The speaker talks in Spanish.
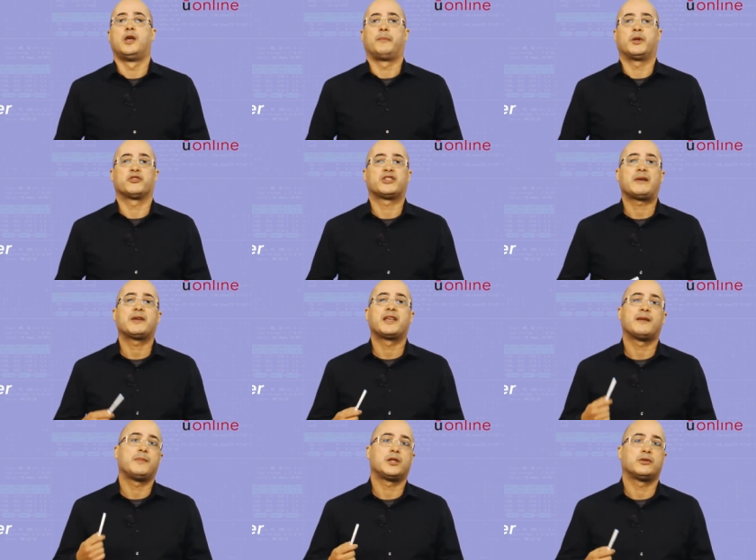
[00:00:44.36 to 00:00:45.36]
¿Pero sabes
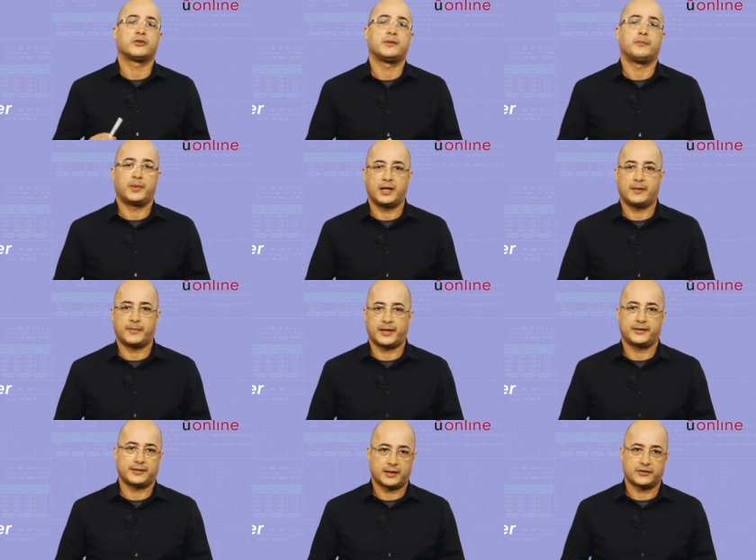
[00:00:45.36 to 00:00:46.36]
qué métodos emplean
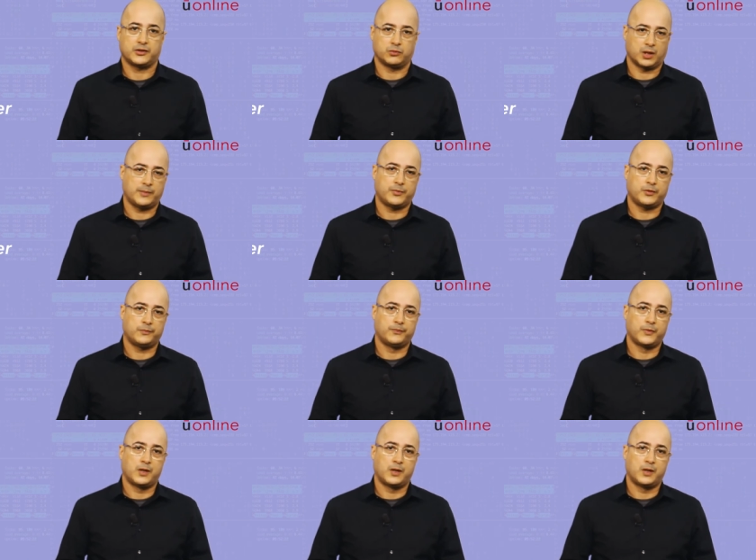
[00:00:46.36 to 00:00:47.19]
para instalarse en tu equipo?